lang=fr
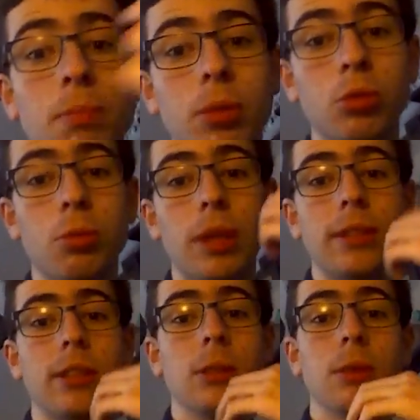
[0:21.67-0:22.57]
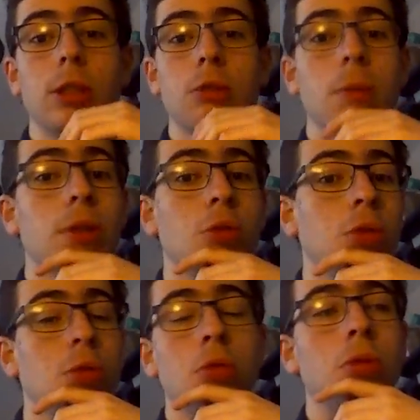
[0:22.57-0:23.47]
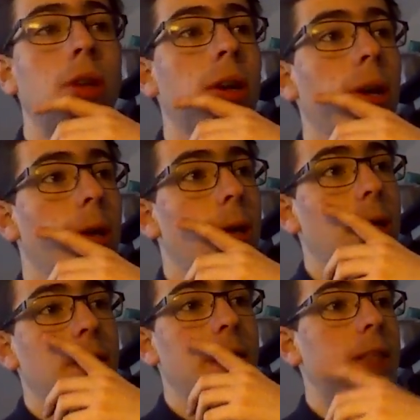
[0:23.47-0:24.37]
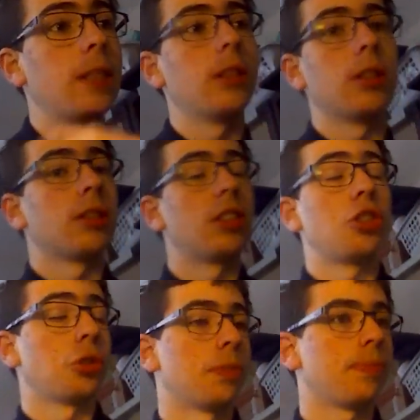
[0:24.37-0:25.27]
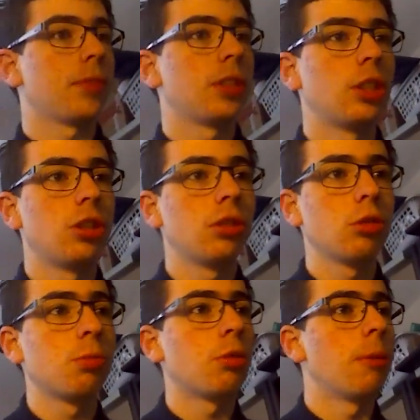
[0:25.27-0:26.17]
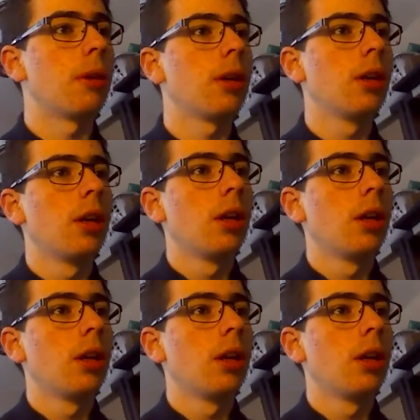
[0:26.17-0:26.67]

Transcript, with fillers: pas du tout participer, je pourrais pas jouer du tout. C'est euh, chiant. C'est chiant, je pourrais pas.